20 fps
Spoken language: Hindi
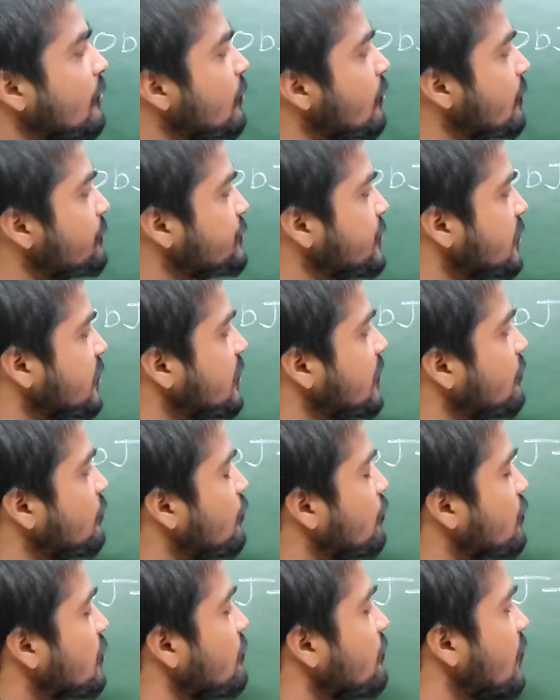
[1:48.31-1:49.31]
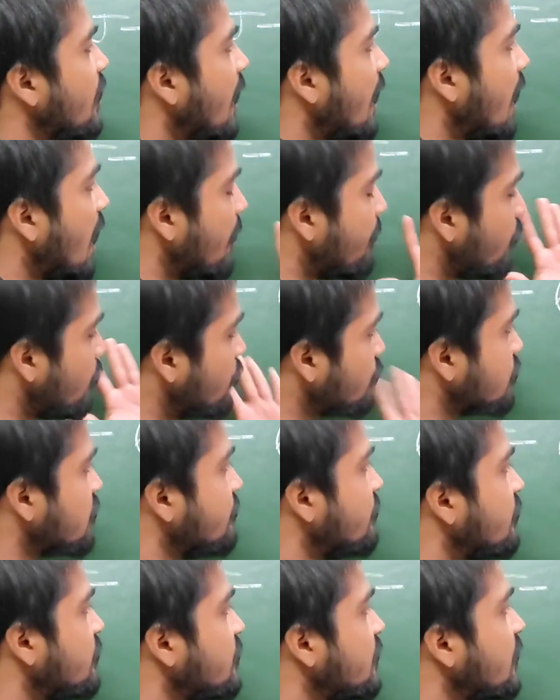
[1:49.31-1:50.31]
ऑब्जेक्टिव क्वेश्चन भी आप लोग
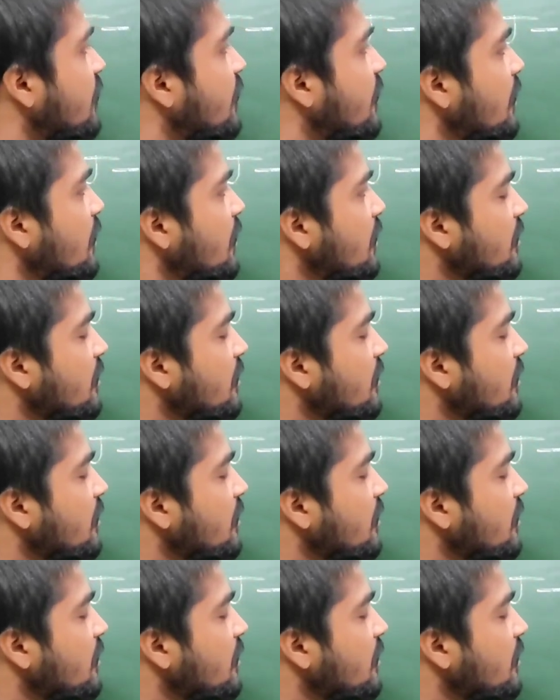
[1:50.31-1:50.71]
समझिए